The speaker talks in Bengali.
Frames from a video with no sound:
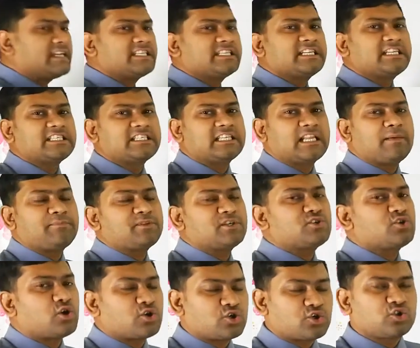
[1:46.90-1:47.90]
এটি জেনেছিলাম
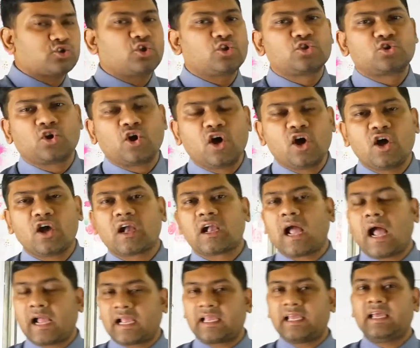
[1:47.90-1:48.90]
যে শ্বসনতন্ত্র
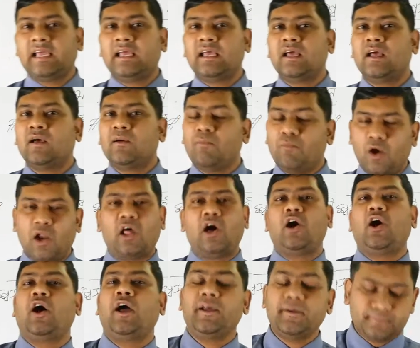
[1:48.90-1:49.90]
কাকে বলা
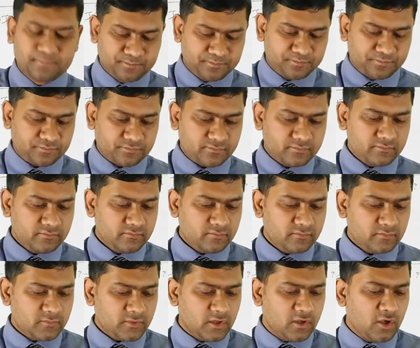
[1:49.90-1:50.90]
হয়
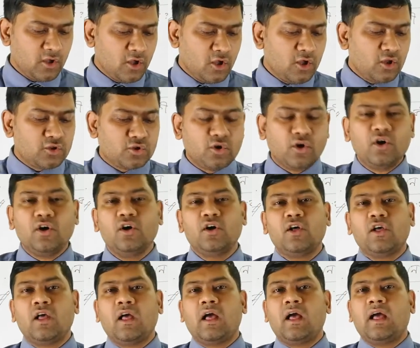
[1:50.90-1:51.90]
তো
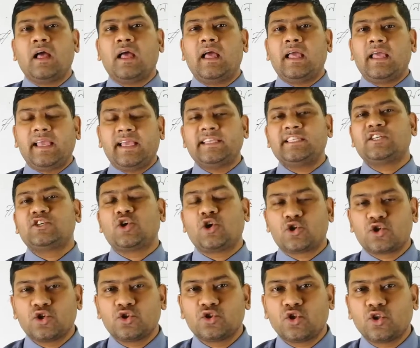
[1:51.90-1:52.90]
এই যে
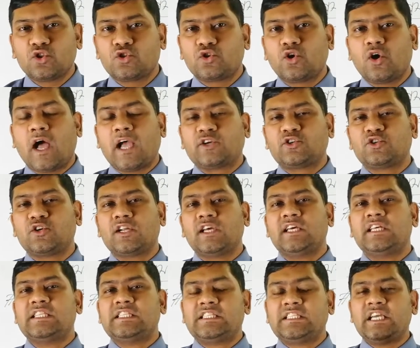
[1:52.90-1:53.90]
শ্বসনতন্ত্র আসলে
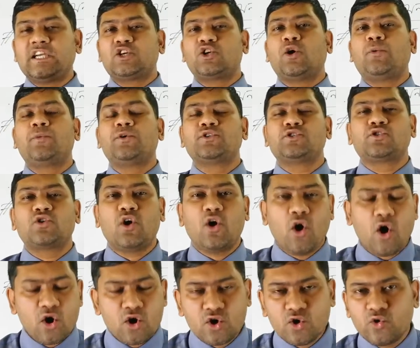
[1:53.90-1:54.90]
যে সমস্ত
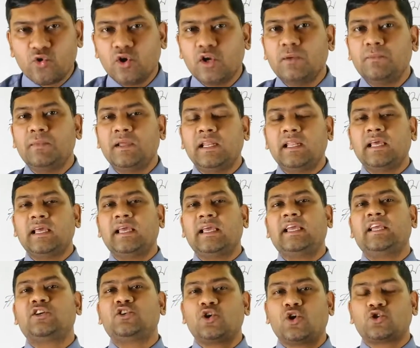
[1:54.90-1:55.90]
অঙ্গগুলি মিলে
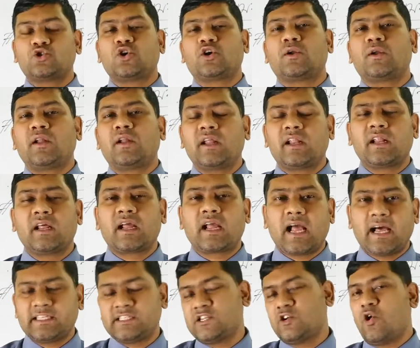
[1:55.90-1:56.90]
এই শ্বসনের
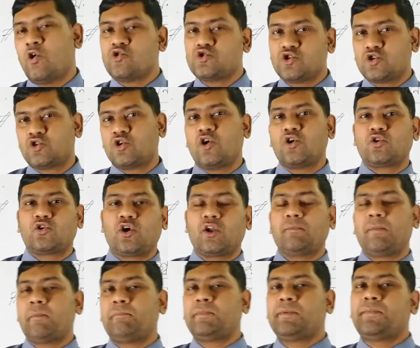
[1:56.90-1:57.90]
কাজে অংশগ্রহণ
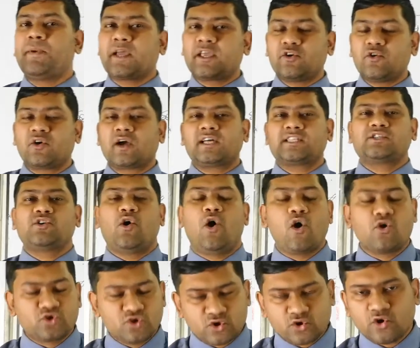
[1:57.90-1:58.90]
করে বা বিপাকীয় কাজে
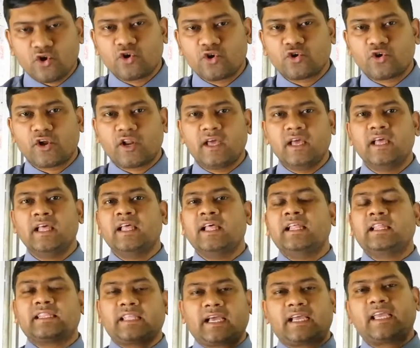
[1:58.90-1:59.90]
অংশগ্রহণ করে
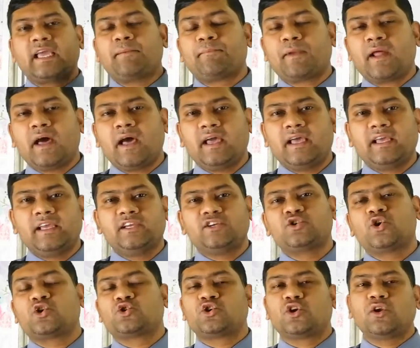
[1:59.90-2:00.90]
তাকে আমরা এই
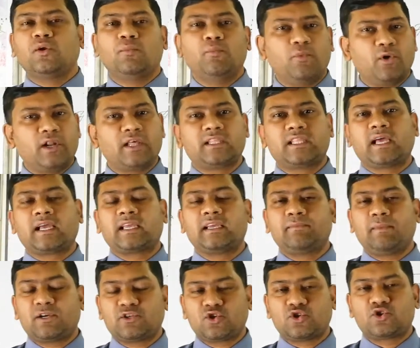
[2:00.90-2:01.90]
শ্বসন বলে থাকি
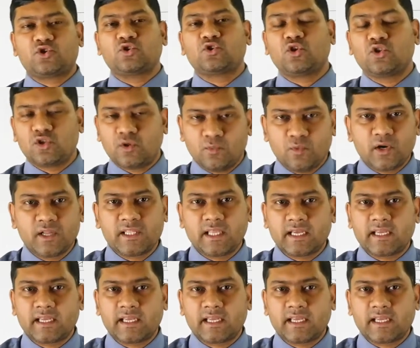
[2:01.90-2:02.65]
বা শ্বসনতন্ত্র বলে